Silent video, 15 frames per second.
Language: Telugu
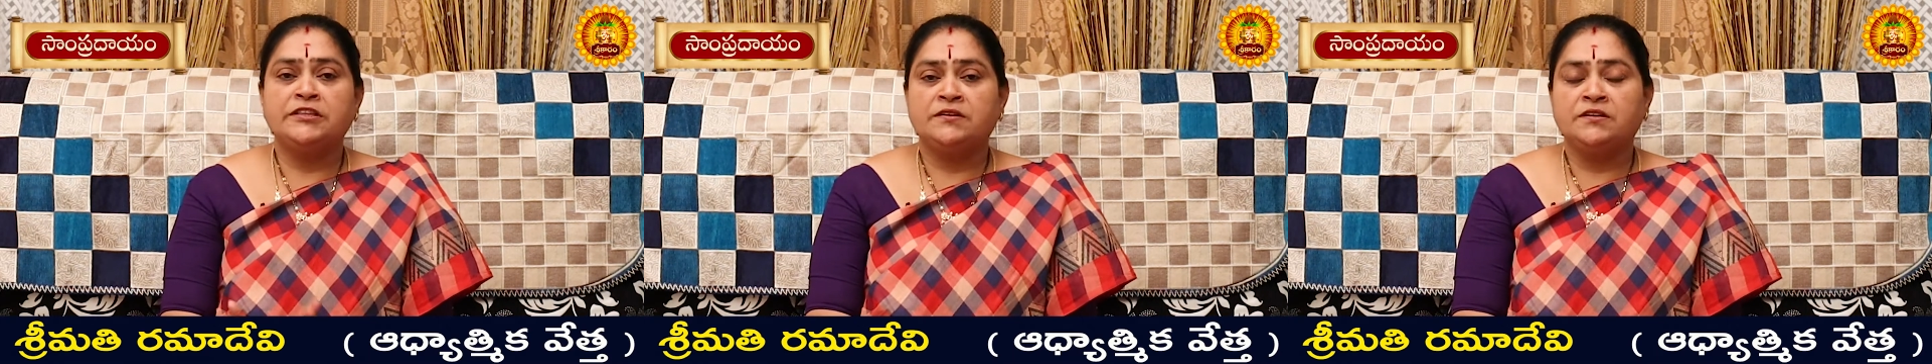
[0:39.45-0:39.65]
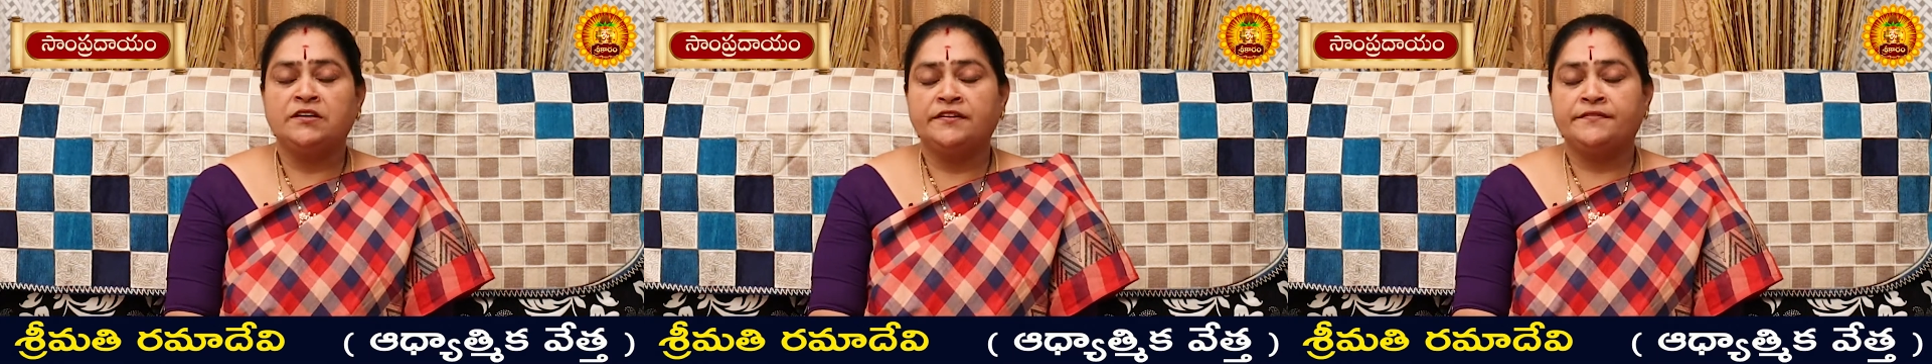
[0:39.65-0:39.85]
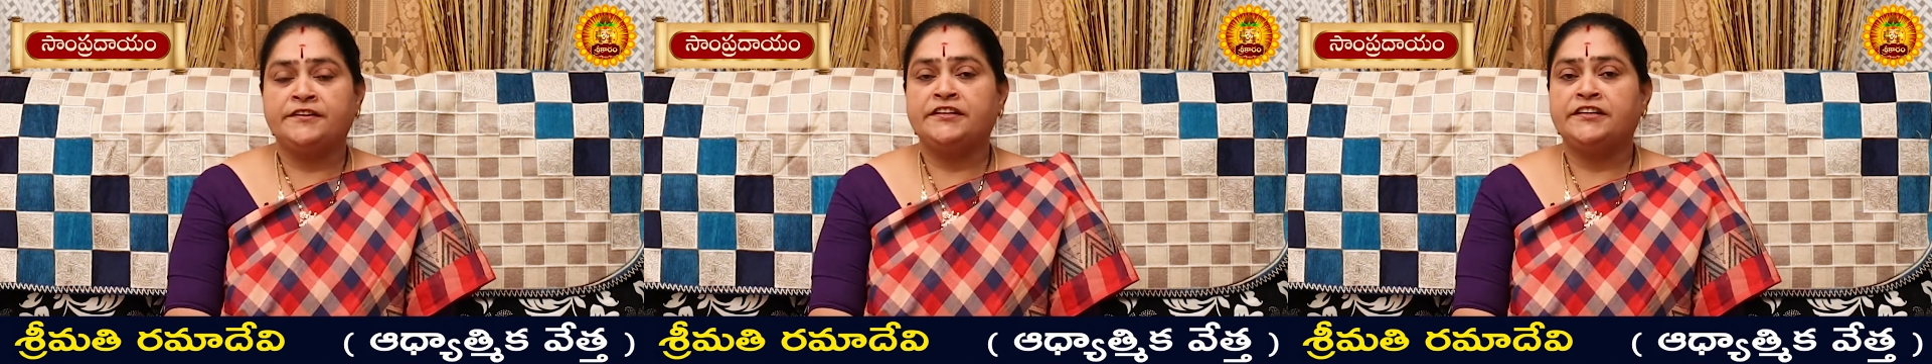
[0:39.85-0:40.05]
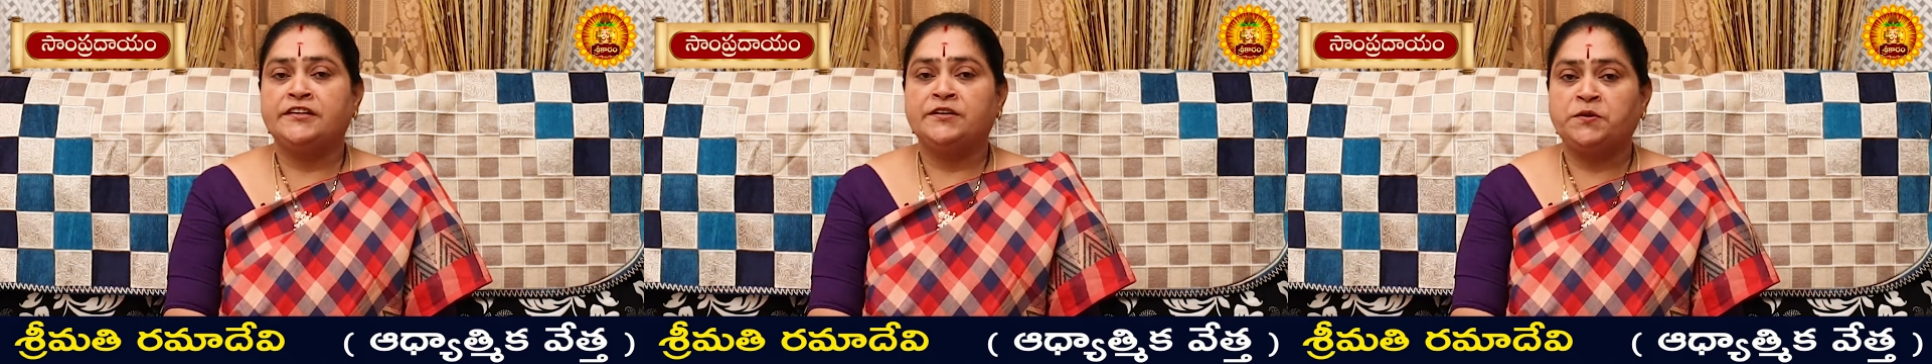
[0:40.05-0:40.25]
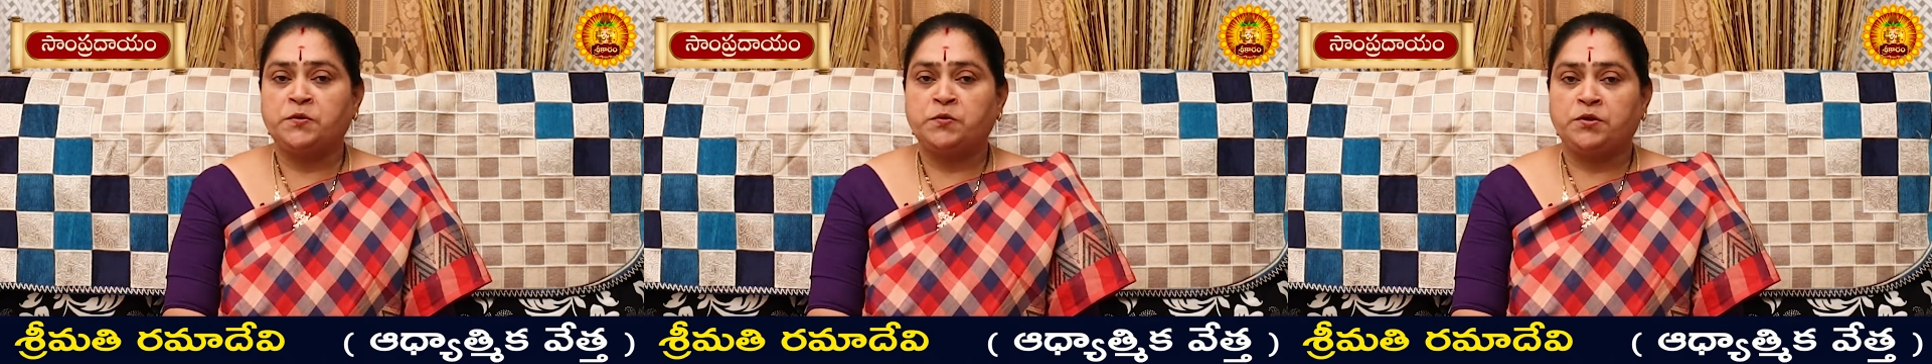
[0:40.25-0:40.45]
నిద్ర లేవండి
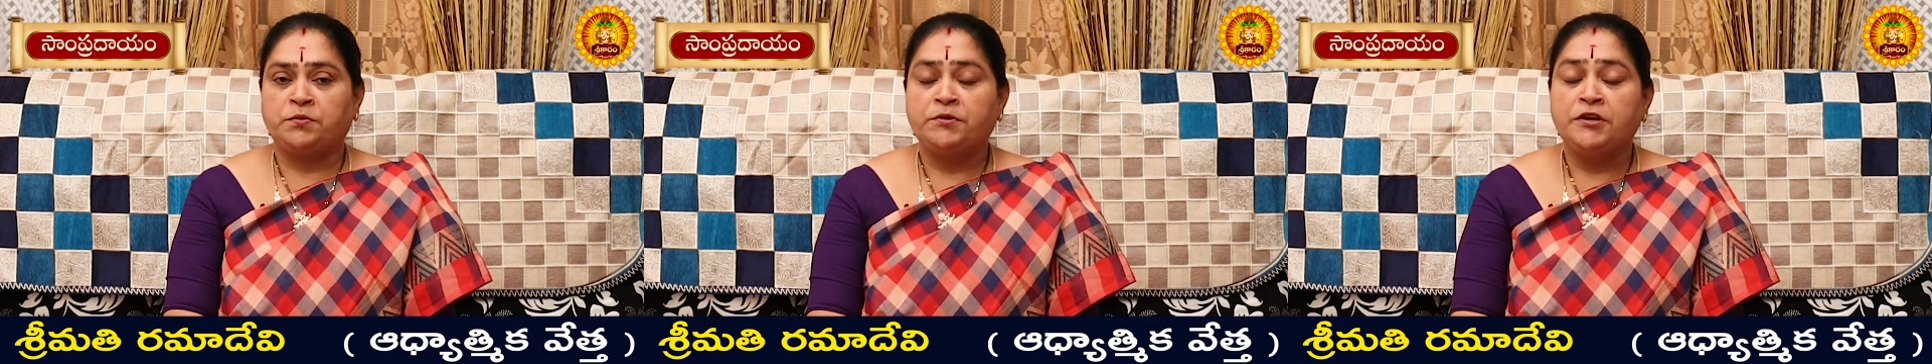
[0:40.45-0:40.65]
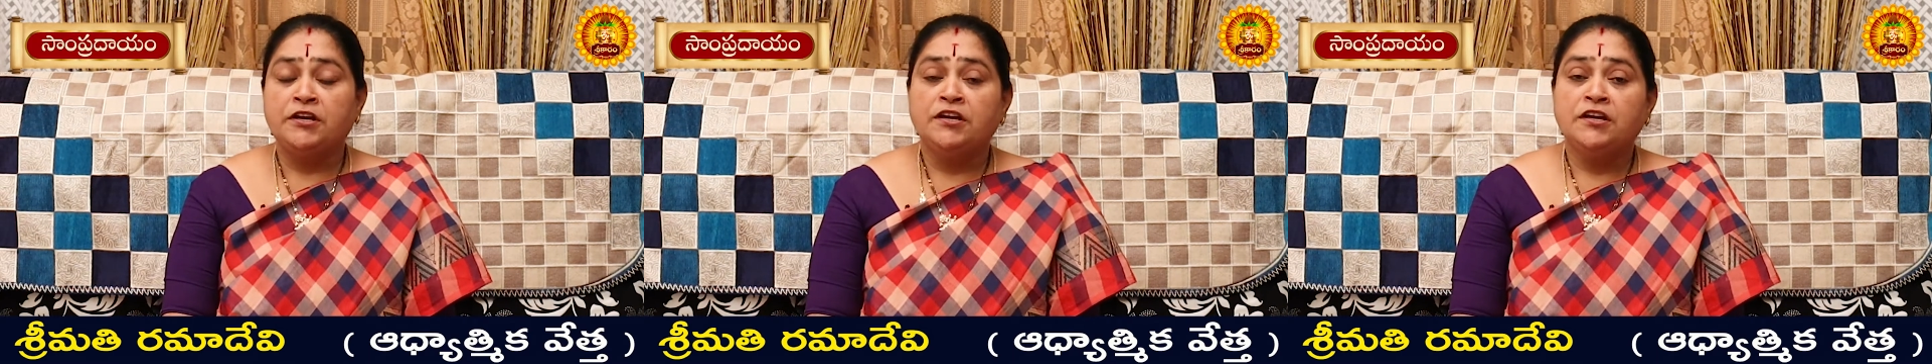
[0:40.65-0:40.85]
అంటూ ఉన్నాం